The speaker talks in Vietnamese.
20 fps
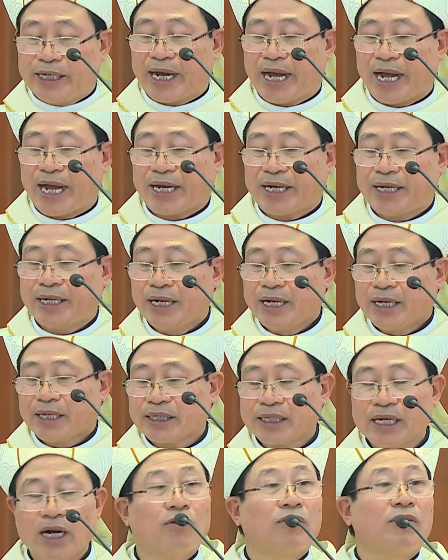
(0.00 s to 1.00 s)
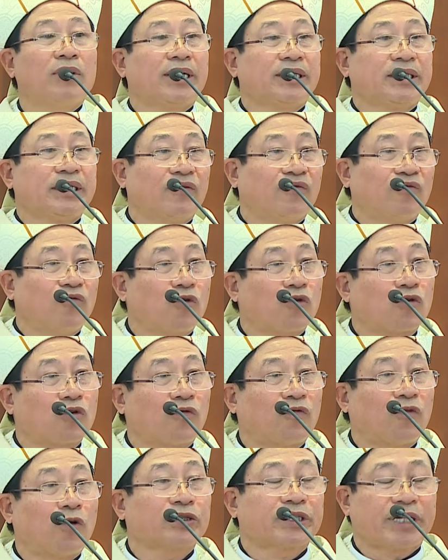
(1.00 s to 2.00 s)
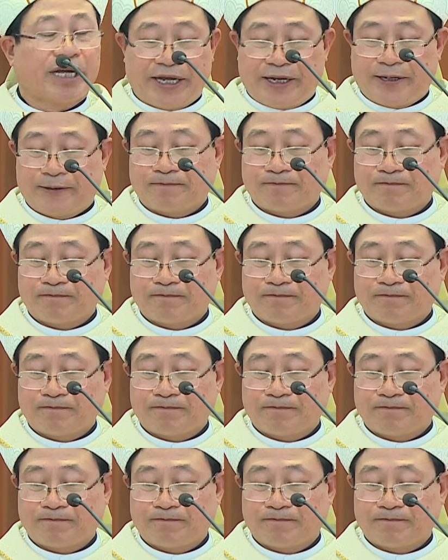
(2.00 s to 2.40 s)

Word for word: hai đâu là nhiệm vụ của phó tế